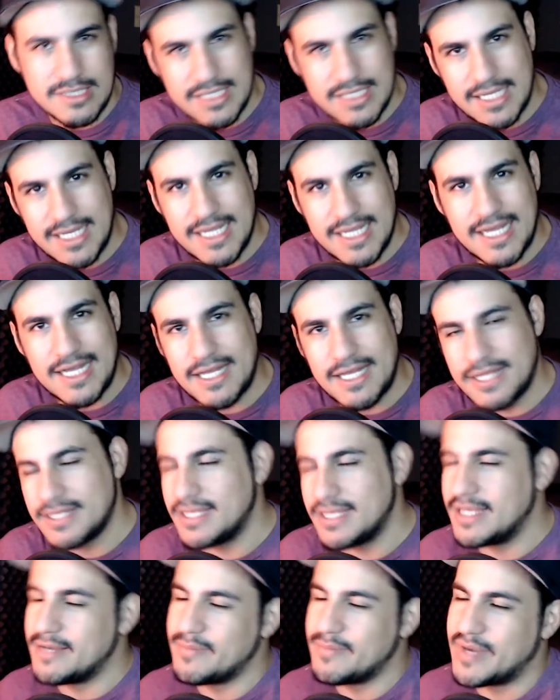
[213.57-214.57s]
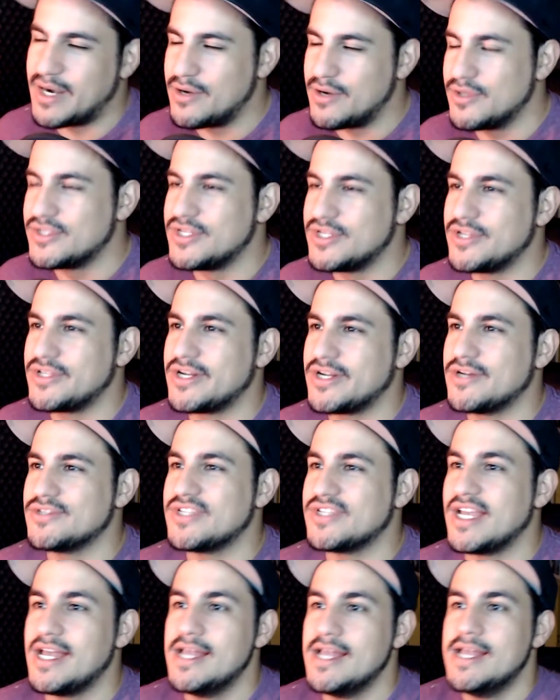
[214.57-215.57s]
sería, eh, para no decir otra
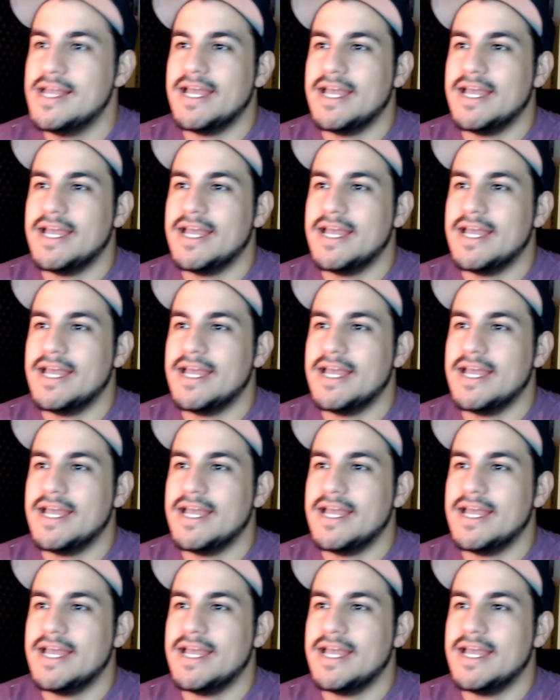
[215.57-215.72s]
cosa.